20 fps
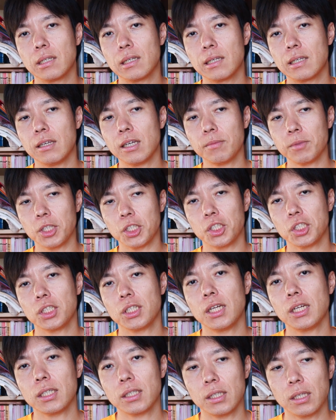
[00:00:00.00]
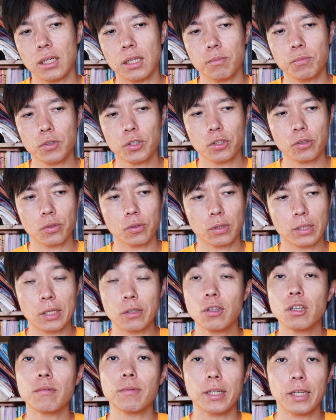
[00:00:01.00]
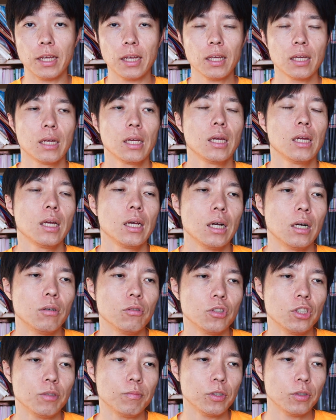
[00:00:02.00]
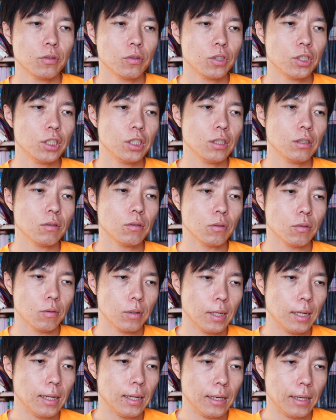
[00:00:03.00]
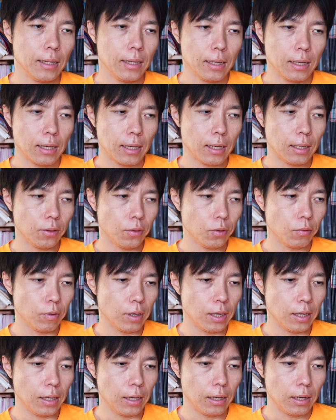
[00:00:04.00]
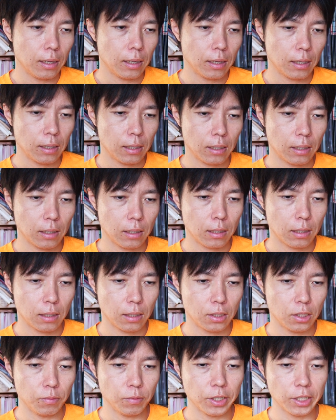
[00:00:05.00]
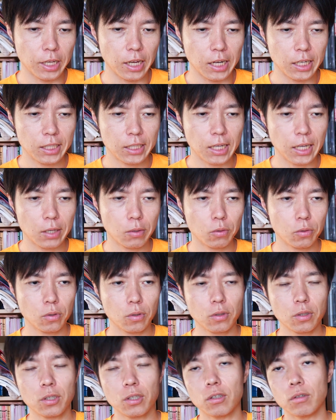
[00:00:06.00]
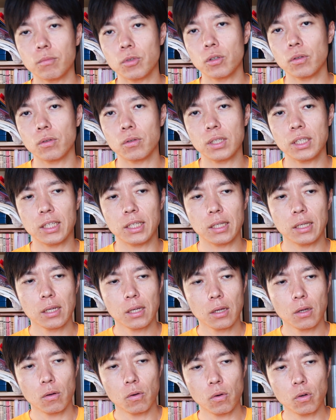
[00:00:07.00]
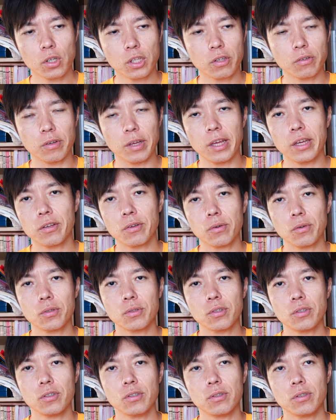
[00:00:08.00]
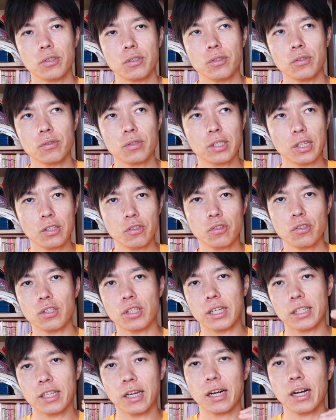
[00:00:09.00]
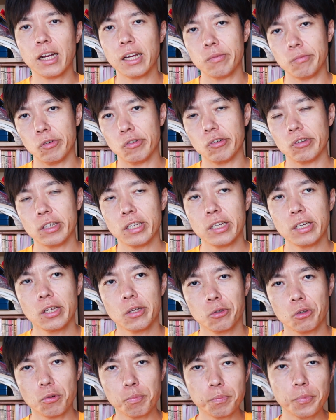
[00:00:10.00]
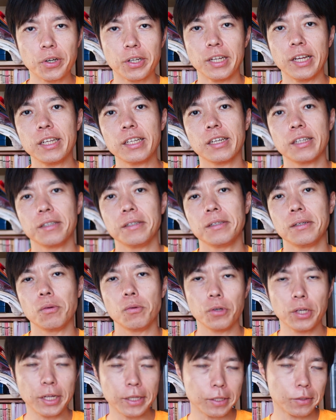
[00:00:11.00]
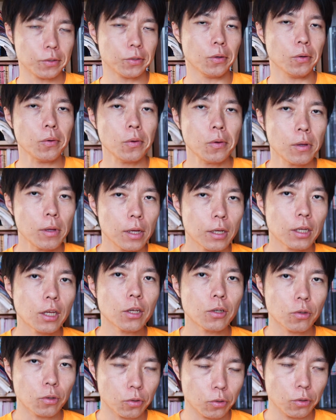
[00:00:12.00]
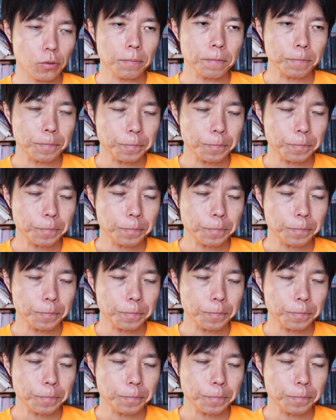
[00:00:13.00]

極めて少なくてむしろ例えばねあの自分の進路とかあるいは自分がやりたいことっていうものに大きく影響する優先順位が高いものトップは何かって言ったら親ですよ結局